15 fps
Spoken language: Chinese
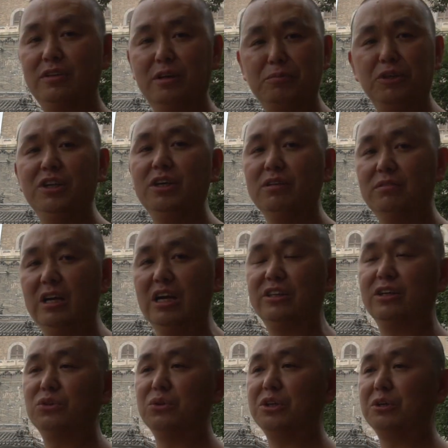在明天的 vlog
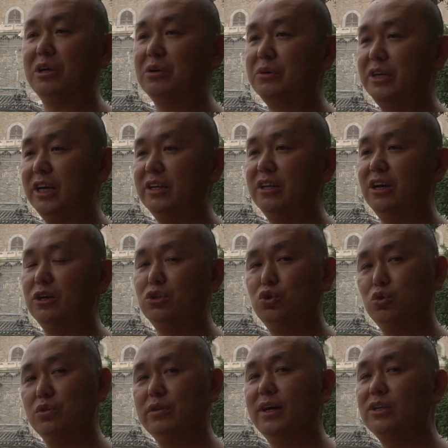当中，你将会看到
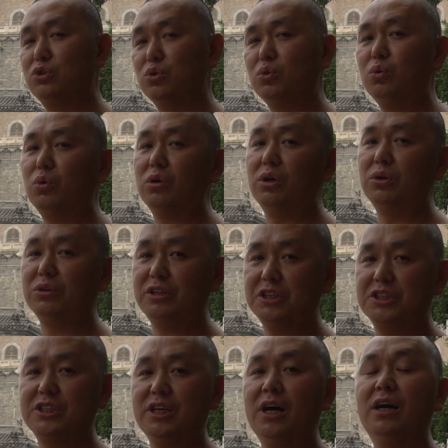住在钟鼓楼
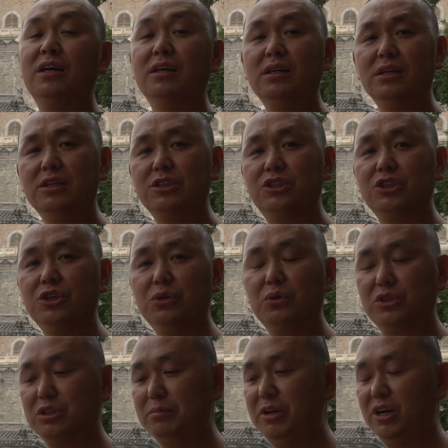底下是一种
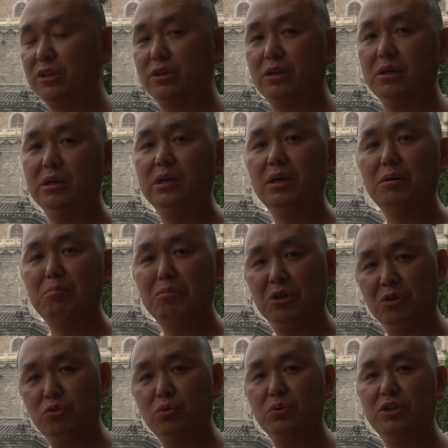什么样的
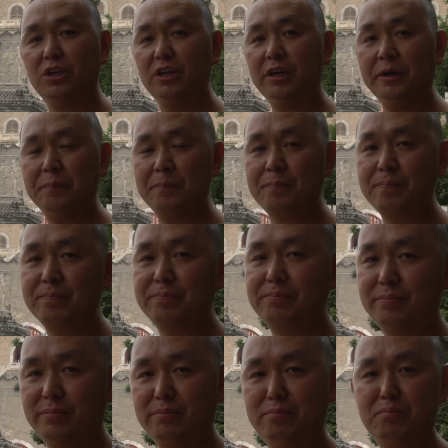民宿体验。
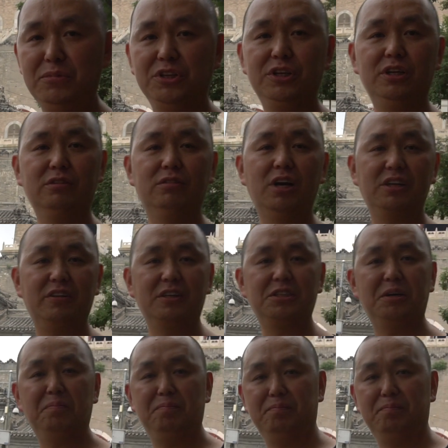明天的 vlog 再见，